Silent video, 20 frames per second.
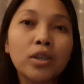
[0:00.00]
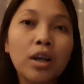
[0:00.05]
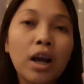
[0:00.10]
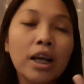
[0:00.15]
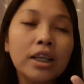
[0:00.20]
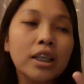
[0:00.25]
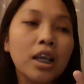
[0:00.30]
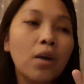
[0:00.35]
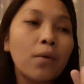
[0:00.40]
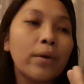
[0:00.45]

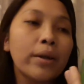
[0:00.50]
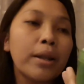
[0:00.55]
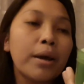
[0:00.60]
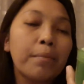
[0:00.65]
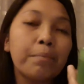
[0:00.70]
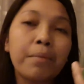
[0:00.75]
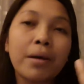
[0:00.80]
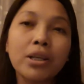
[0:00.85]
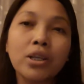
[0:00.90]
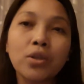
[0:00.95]
asawa
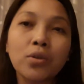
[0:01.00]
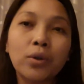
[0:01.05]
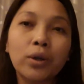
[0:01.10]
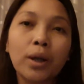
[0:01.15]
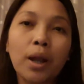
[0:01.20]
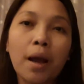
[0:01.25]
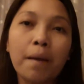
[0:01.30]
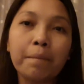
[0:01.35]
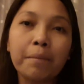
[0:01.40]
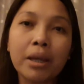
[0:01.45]
ng pastor
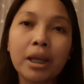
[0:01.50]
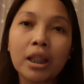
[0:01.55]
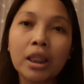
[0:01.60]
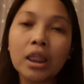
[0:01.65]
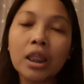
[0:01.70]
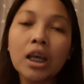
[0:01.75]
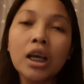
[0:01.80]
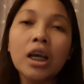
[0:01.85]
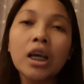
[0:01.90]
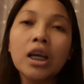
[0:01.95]
namin
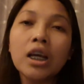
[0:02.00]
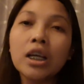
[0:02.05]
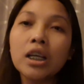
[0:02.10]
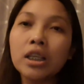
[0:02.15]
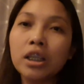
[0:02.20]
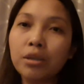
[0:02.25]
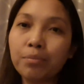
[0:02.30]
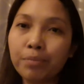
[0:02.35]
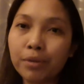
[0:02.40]
si